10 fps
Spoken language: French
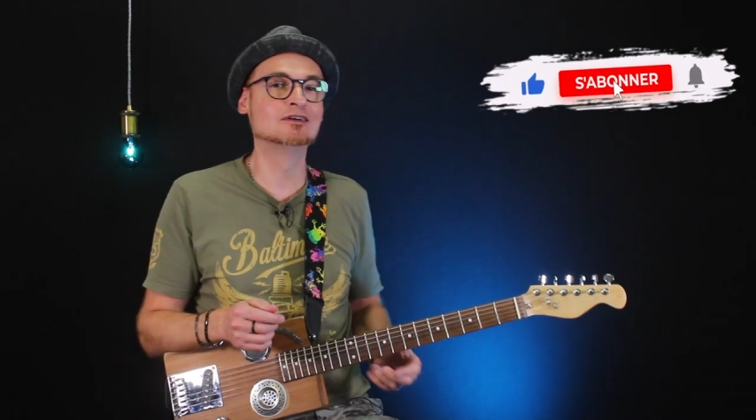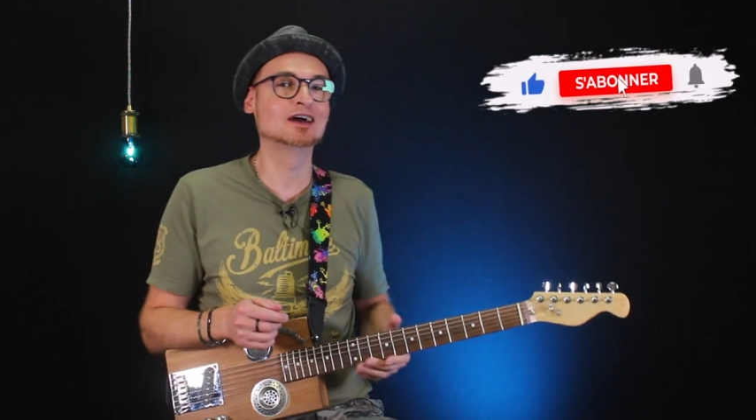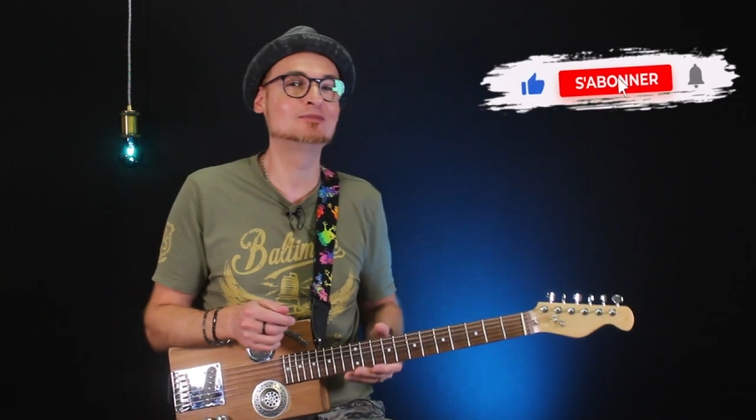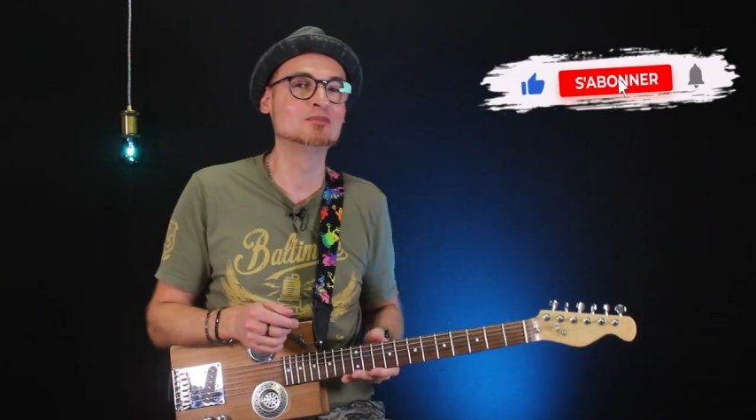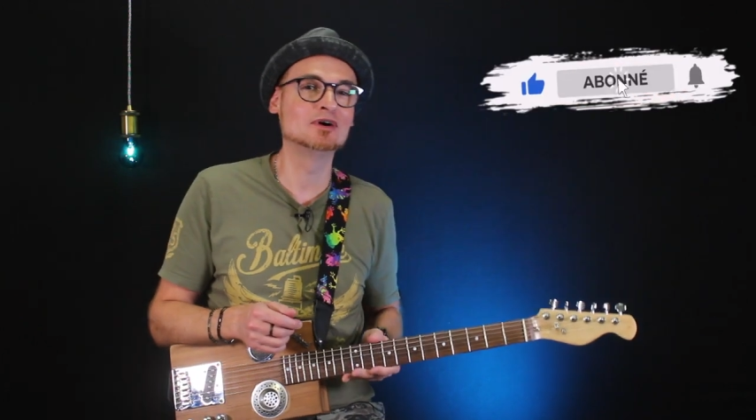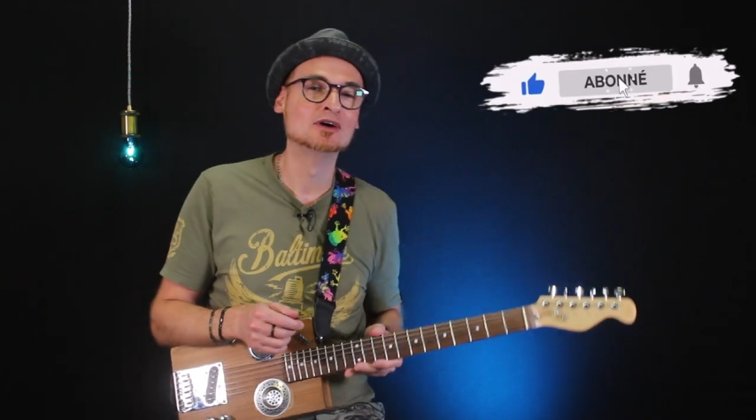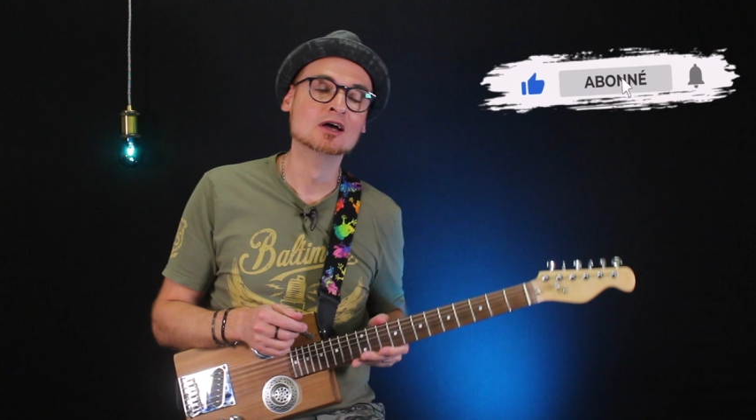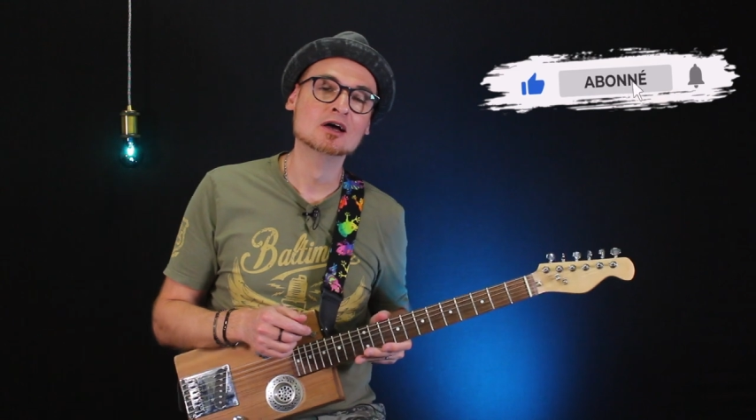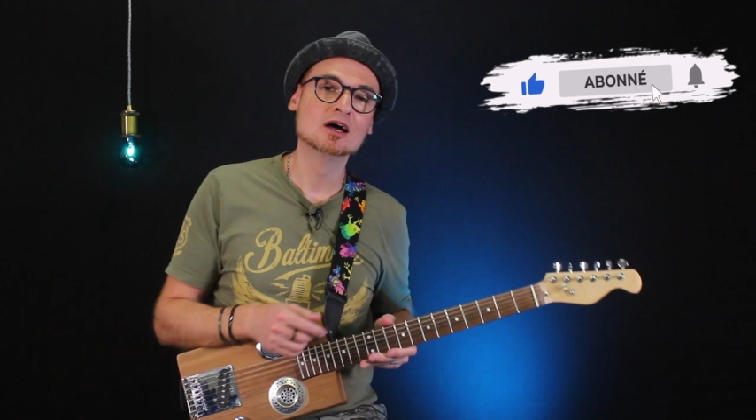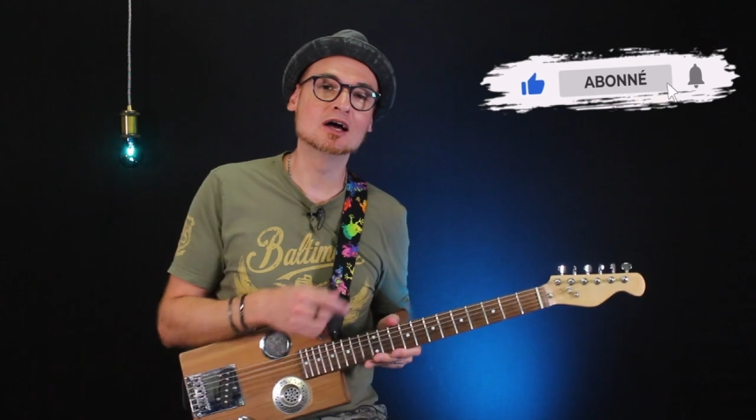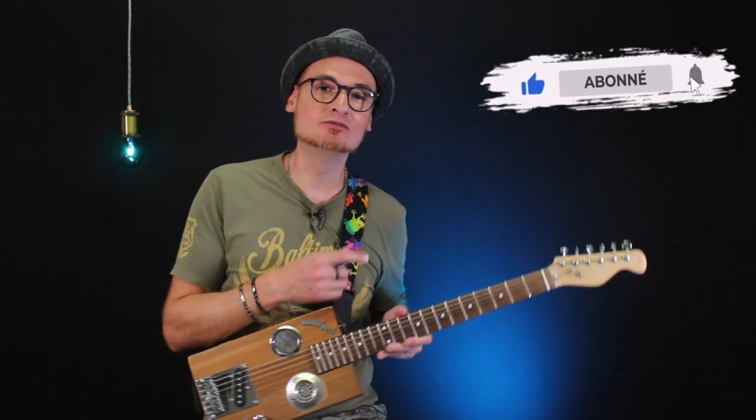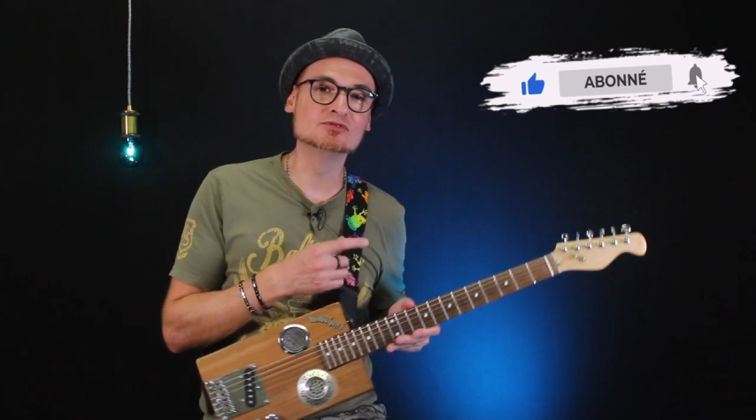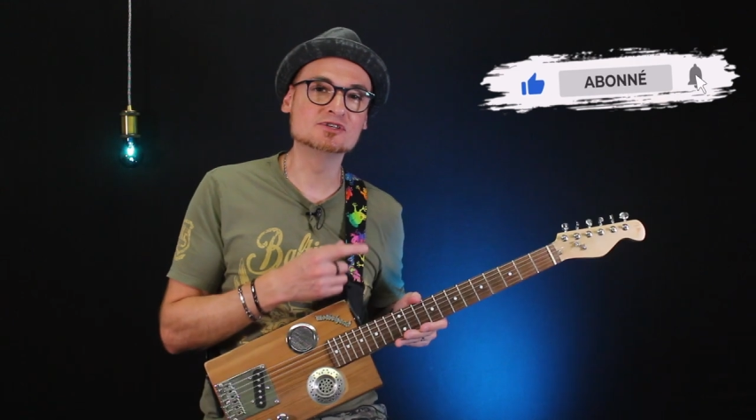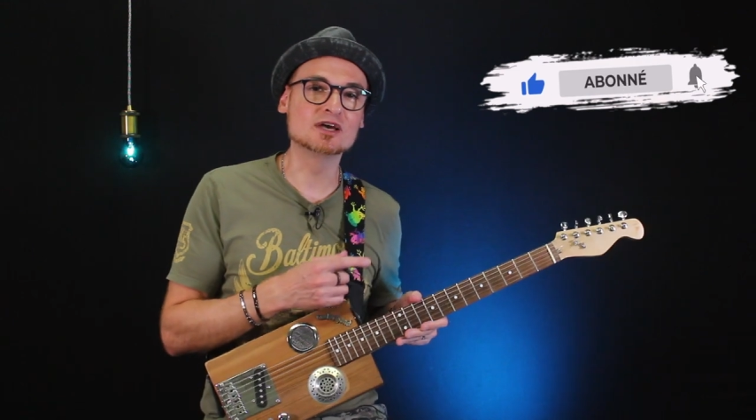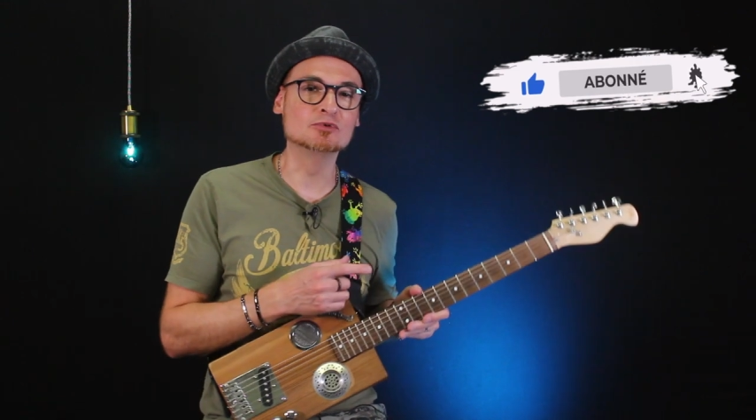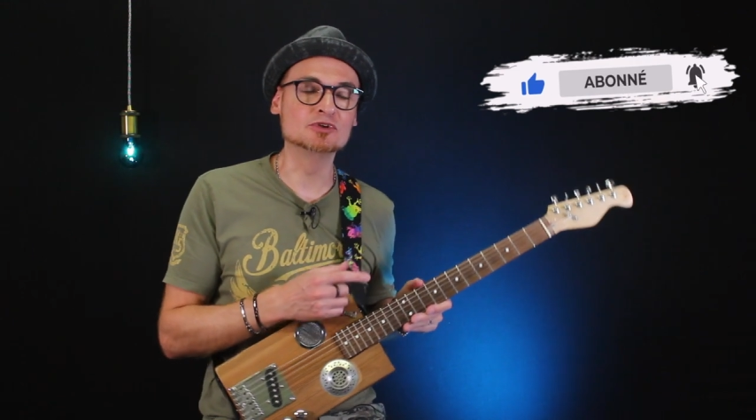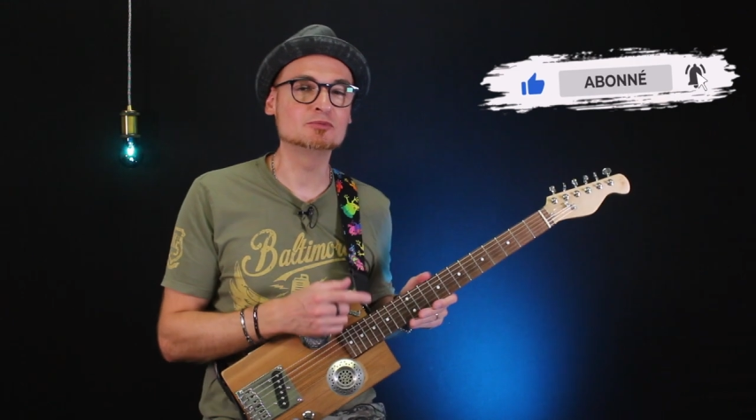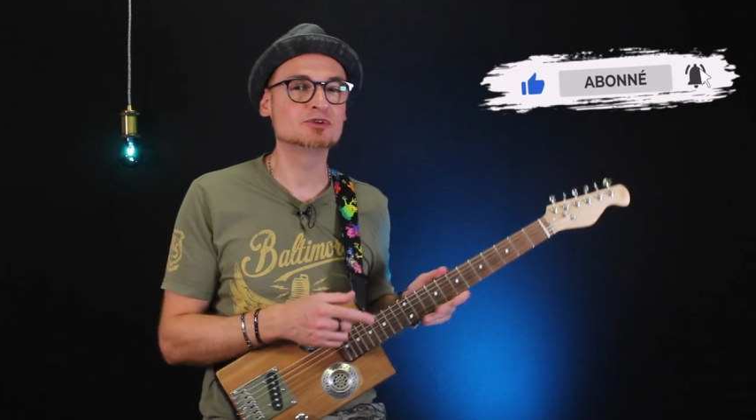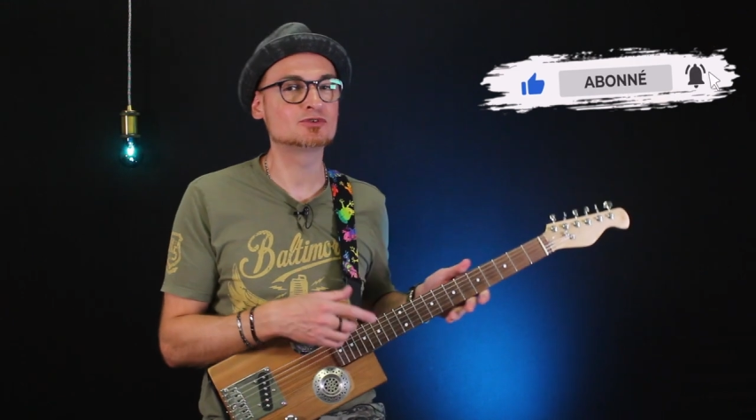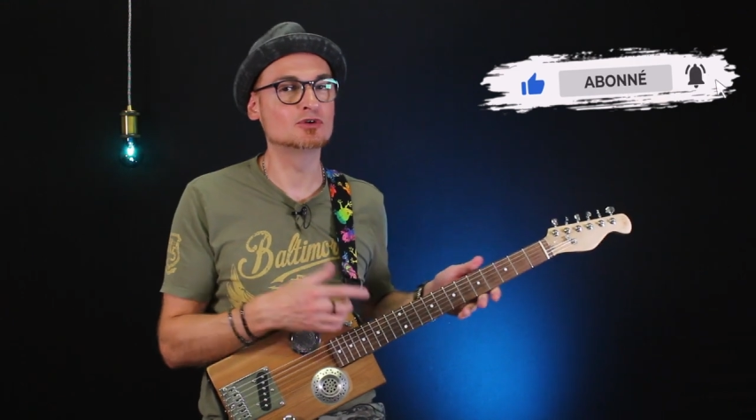vraiment à vous y abonner
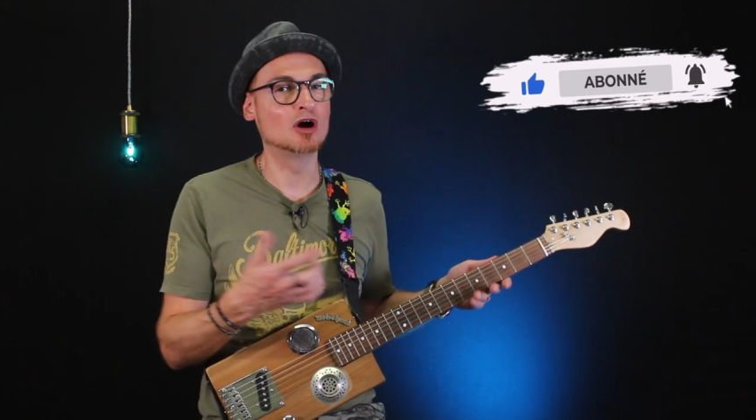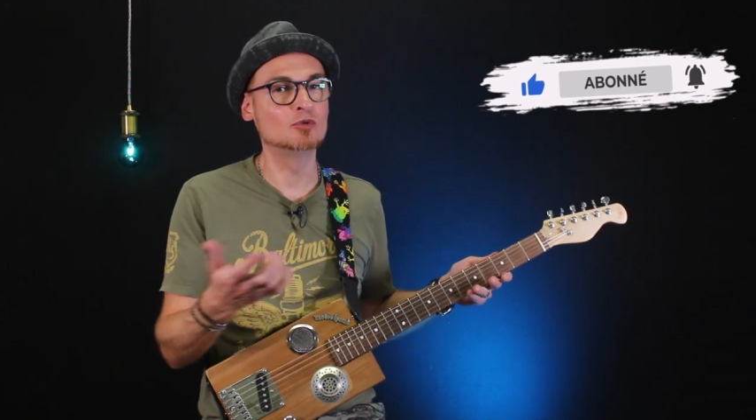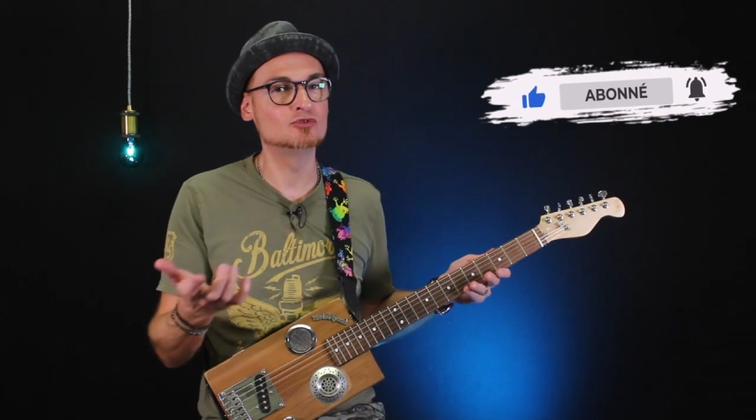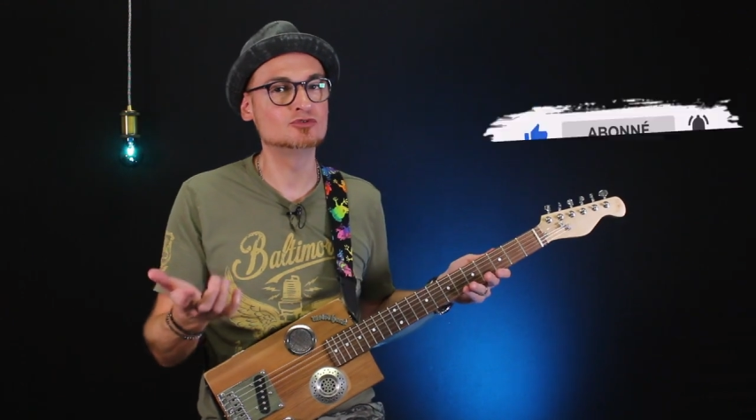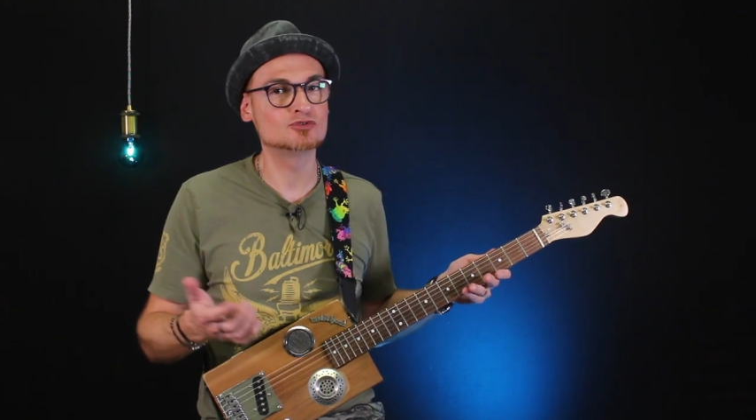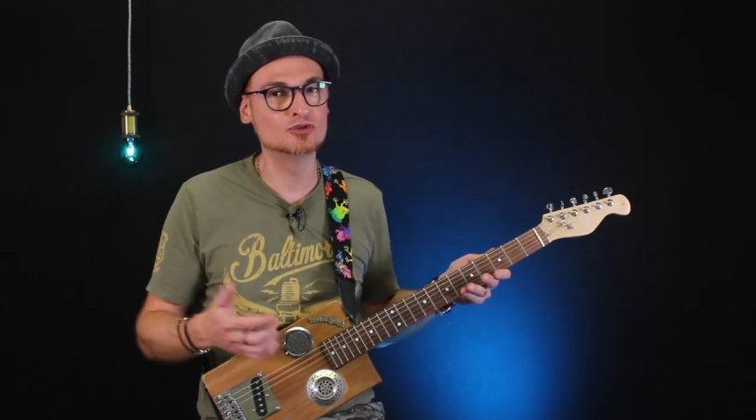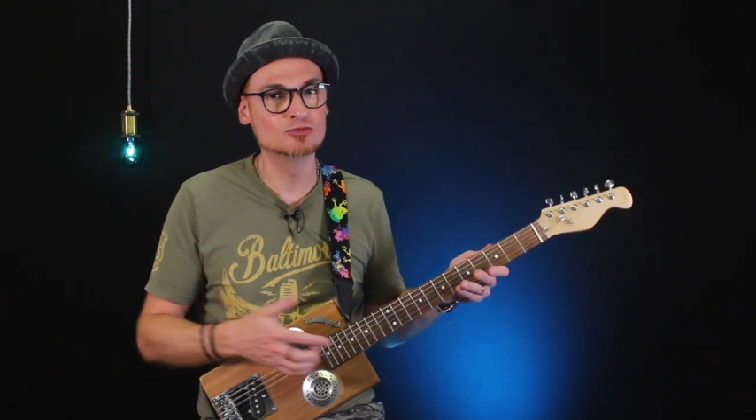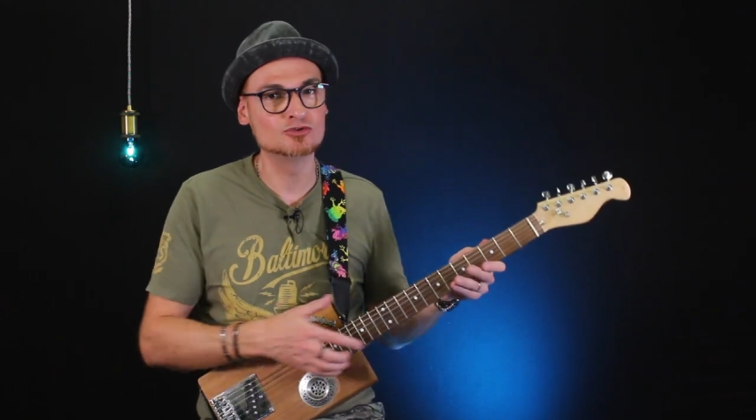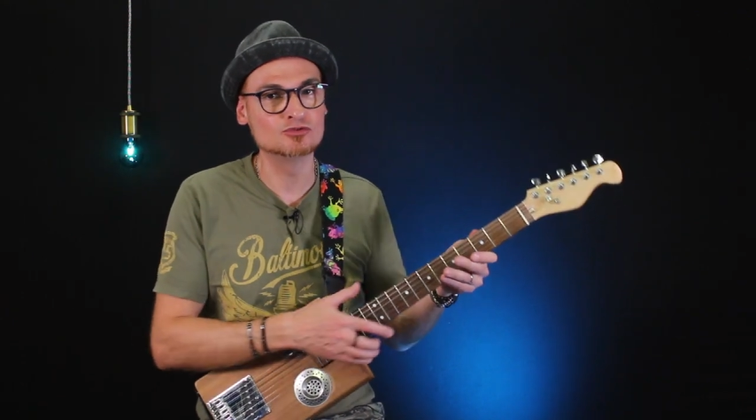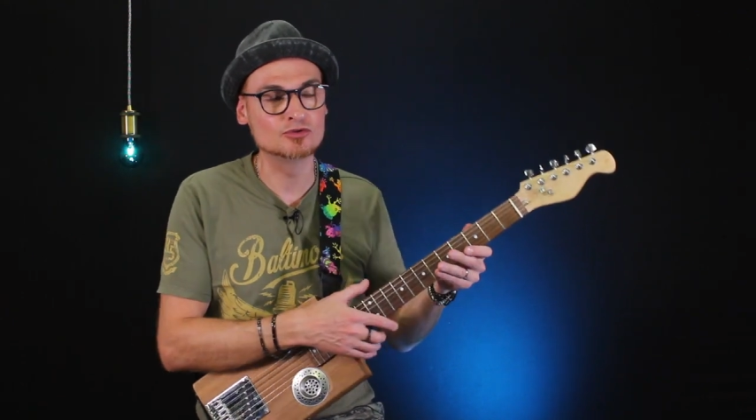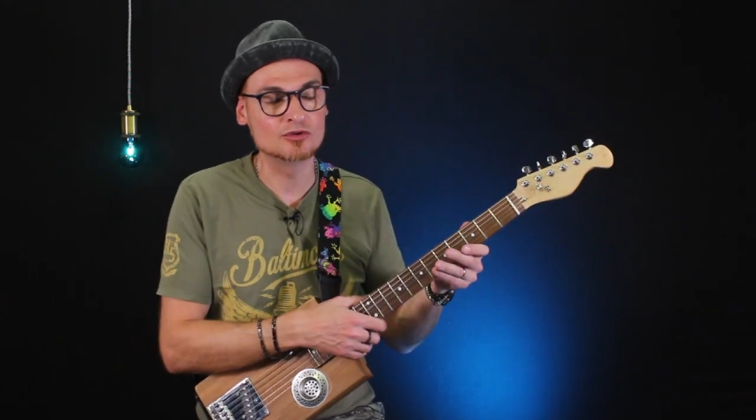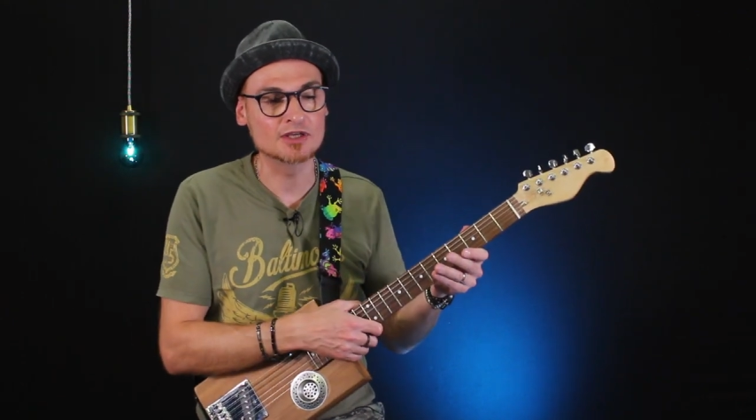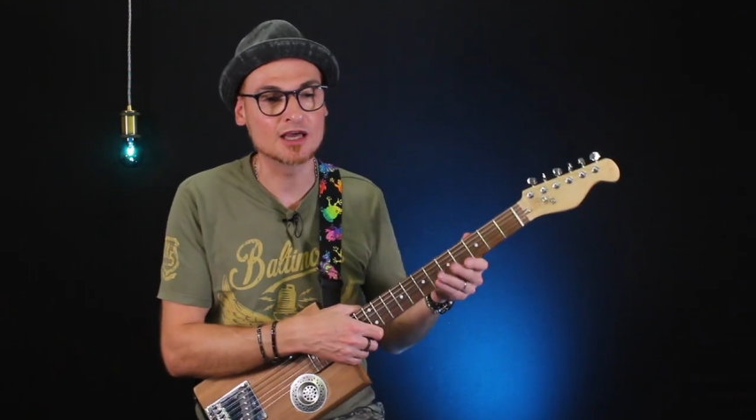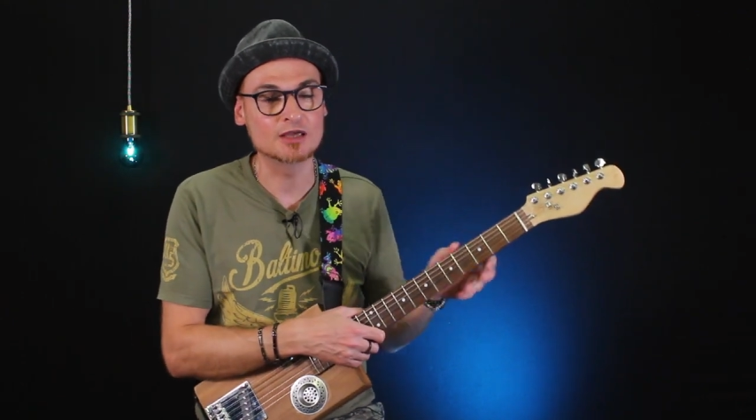parce que en plus de me soutenir,